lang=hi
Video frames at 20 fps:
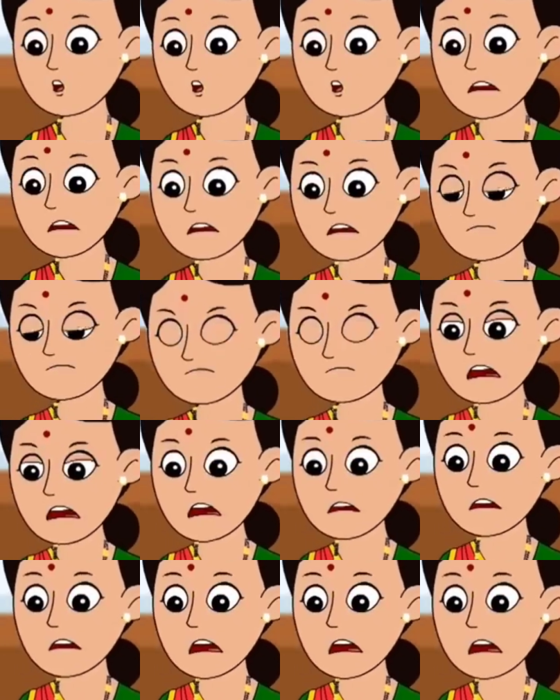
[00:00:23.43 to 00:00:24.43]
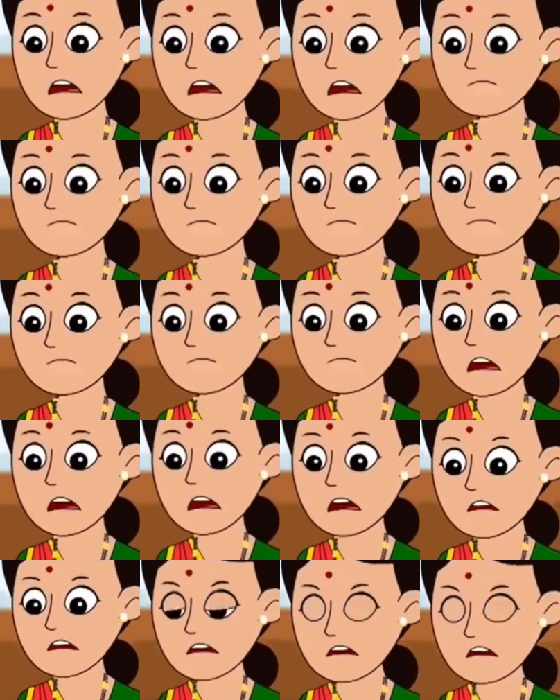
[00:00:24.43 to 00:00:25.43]
मौसम बदल रहा है
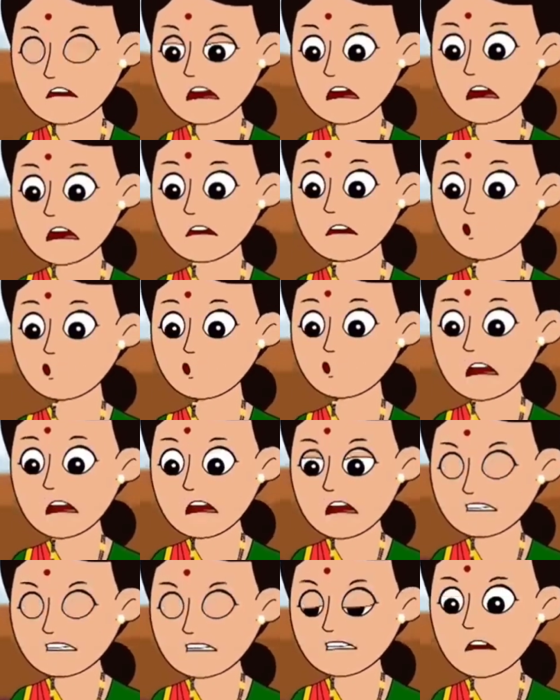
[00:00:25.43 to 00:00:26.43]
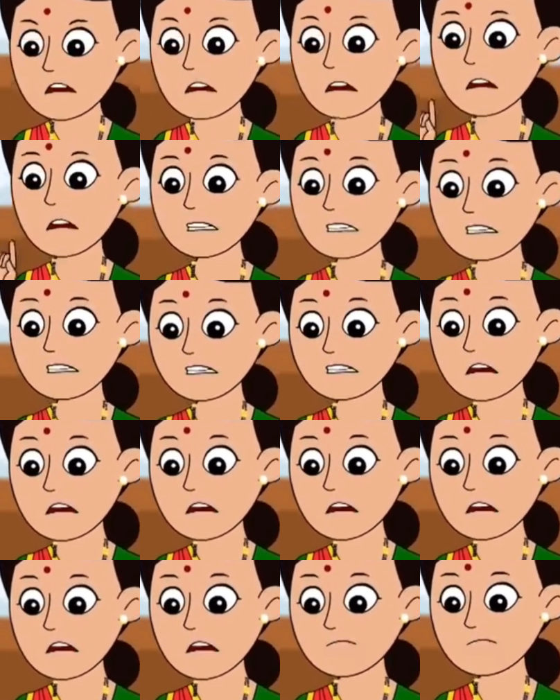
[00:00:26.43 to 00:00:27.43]
ऐसे में अगर तुम बारिश में भीग
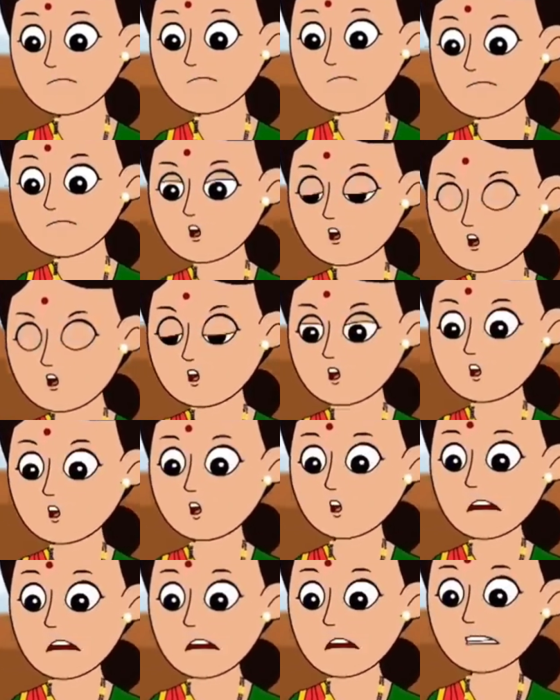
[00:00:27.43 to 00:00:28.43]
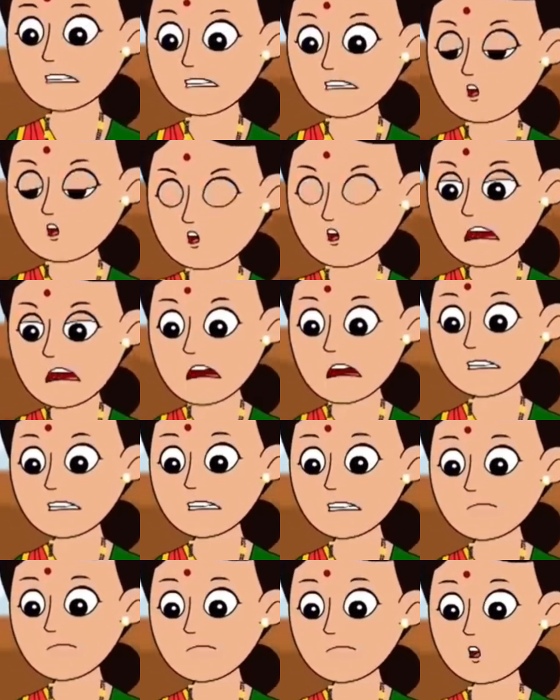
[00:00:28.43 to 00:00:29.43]
गए तो तुम्हें सर्दी हो
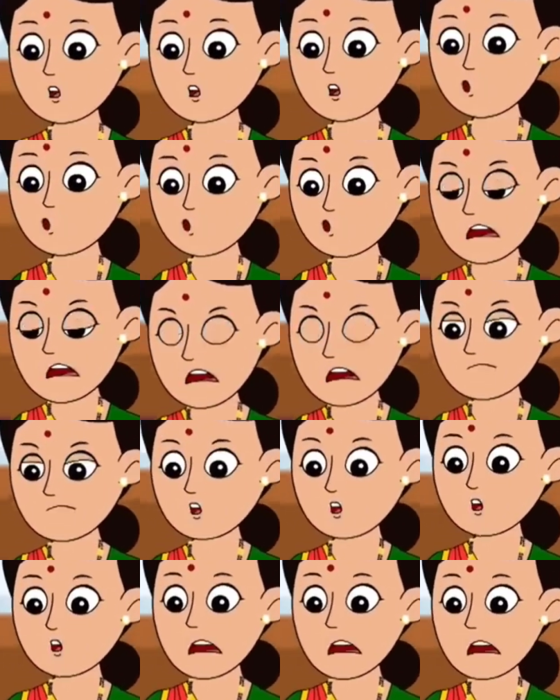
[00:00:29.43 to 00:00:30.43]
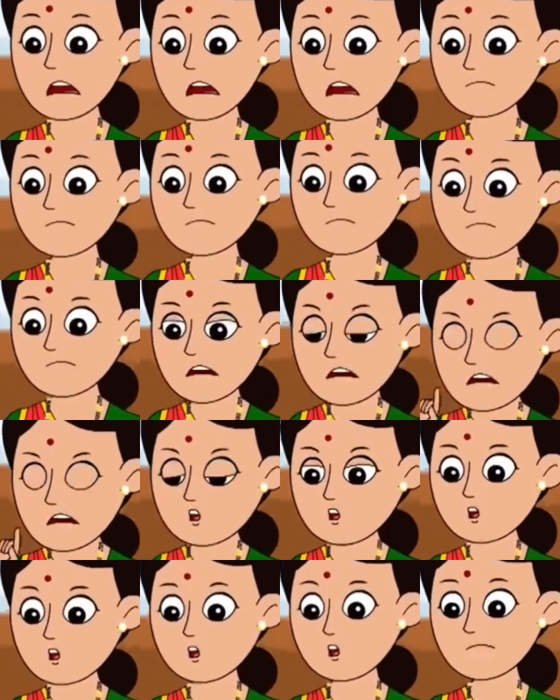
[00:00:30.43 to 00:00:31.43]
जाएगी और जुकाम हो जाएगा
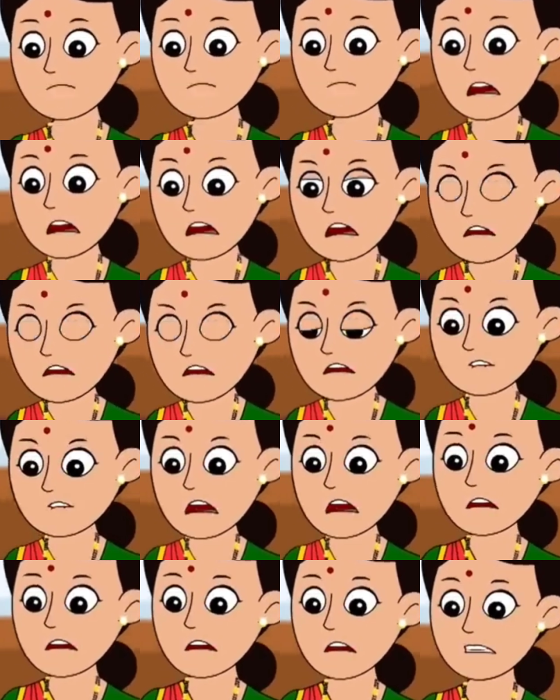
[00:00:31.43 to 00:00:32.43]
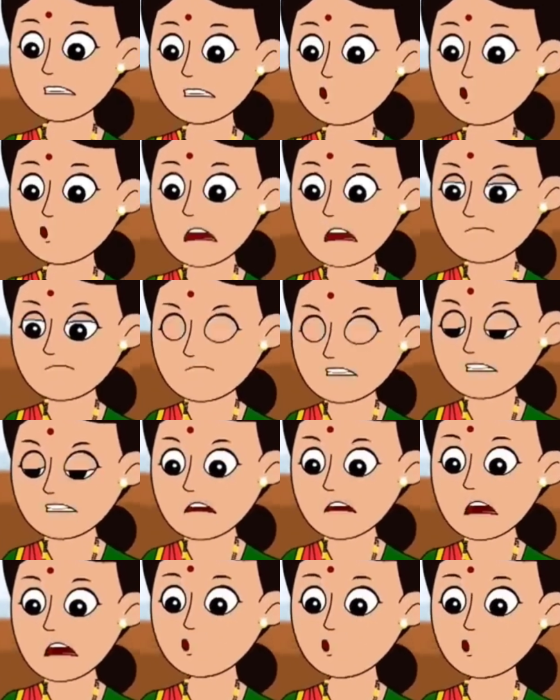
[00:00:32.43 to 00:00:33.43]
देखो हर तरफ सर्दी जुकाम ही
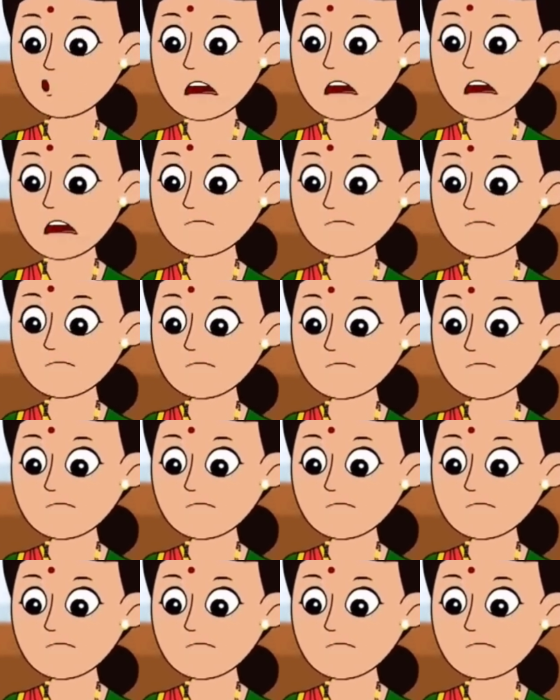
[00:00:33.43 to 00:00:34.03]
फैला हुआ है